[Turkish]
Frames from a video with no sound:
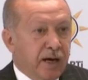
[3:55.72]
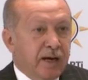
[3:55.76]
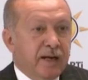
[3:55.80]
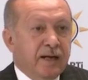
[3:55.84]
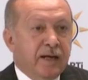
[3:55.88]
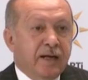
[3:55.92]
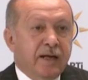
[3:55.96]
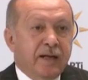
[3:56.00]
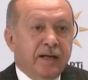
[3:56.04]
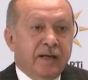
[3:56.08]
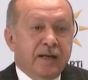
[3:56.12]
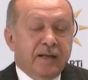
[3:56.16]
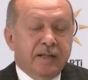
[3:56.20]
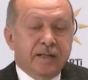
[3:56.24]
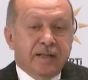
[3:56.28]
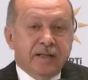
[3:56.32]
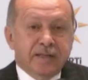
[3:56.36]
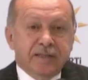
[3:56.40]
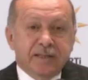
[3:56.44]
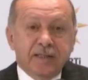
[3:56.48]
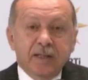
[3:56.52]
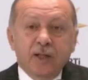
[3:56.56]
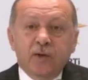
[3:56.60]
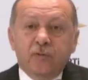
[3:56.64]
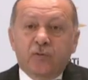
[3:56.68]
Yani
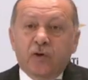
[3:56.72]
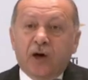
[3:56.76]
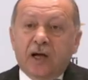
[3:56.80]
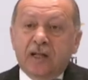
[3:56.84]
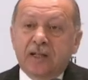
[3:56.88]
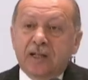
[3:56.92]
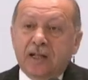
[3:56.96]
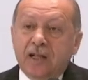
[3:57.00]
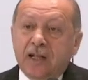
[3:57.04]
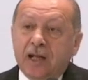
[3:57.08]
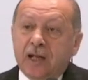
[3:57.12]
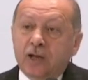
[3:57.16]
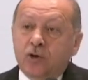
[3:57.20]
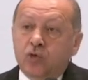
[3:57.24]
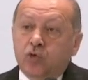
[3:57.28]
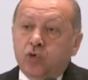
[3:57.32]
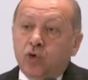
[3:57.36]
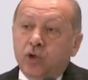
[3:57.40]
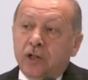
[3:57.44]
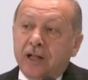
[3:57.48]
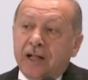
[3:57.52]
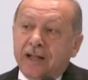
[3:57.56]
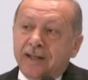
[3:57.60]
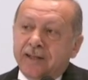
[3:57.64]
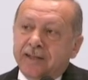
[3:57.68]
nasıl ifadeler
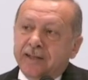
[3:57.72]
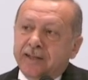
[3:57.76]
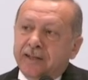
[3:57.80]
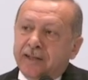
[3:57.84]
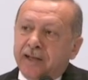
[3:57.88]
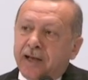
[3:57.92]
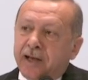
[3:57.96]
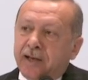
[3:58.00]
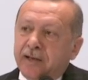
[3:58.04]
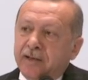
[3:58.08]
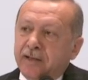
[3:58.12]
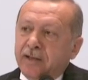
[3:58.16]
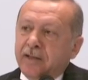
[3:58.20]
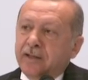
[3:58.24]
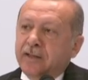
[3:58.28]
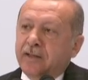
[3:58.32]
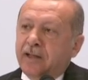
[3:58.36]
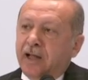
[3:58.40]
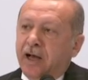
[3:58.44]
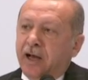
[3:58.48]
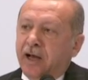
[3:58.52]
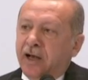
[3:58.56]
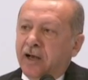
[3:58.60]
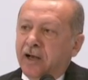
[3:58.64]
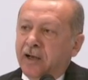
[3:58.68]

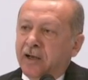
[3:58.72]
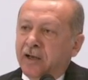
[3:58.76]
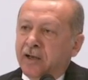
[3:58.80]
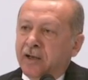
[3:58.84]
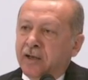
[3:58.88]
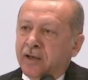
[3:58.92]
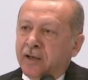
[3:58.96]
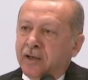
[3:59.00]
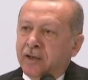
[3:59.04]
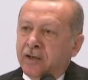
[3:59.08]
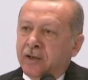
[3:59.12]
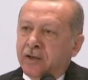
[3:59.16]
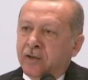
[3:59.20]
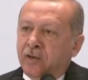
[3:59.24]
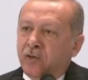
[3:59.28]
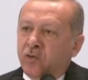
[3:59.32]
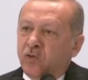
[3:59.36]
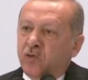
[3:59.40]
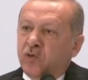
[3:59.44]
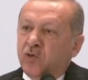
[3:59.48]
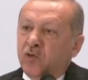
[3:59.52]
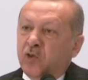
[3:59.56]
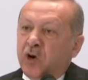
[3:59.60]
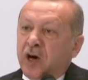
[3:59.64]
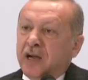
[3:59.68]
kullandıklarının da
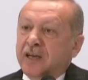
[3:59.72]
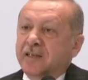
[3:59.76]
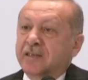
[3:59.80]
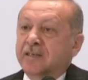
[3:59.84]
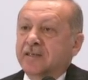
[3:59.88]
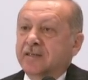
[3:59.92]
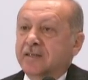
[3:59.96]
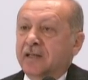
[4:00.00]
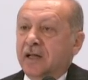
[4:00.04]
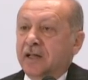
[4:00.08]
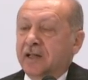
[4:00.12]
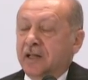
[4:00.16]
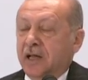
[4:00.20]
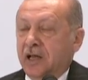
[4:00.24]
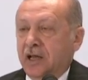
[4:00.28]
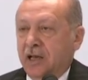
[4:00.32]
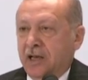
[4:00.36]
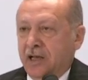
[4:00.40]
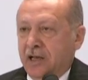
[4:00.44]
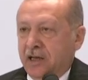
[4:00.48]
farkında